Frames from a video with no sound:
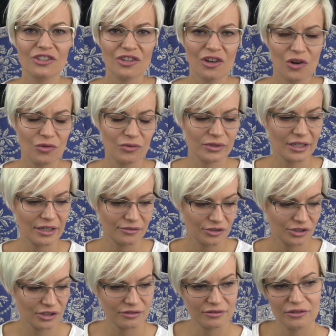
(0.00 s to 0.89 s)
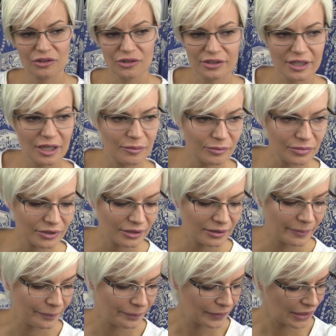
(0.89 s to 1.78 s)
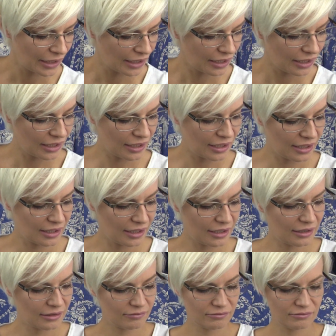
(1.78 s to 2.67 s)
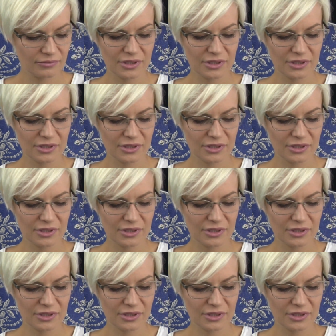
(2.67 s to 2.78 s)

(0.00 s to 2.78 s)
są zawsze dostępne E,